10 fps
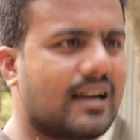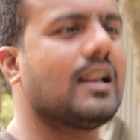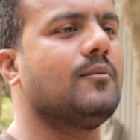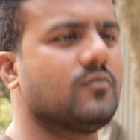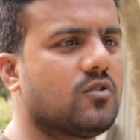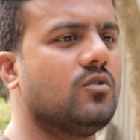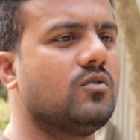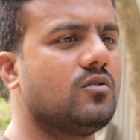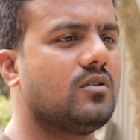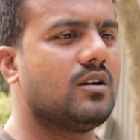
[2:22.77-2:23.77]
দেখলাম তো
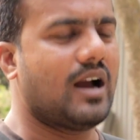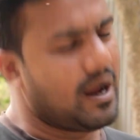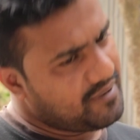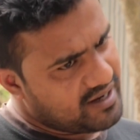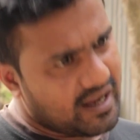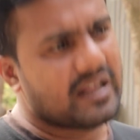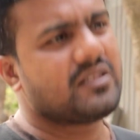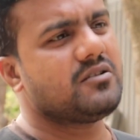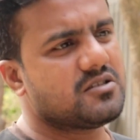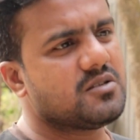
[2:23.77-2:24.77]
আমি কি আর
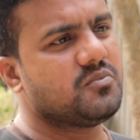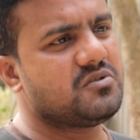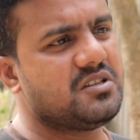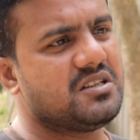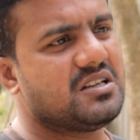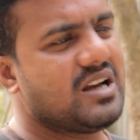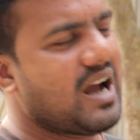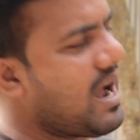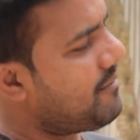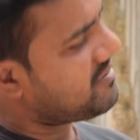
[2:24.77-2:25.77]
এত কিছু বুঝি
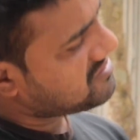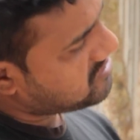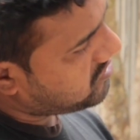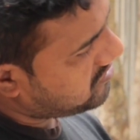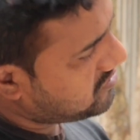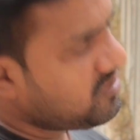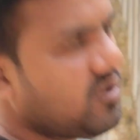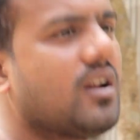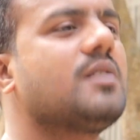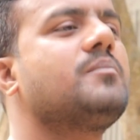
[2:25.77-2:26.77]
আমার সে শহীদুল
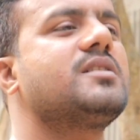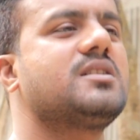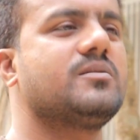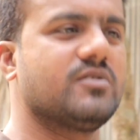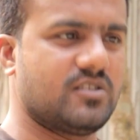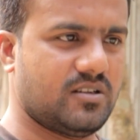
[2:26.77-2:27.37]
অনেক বেশি বুঝে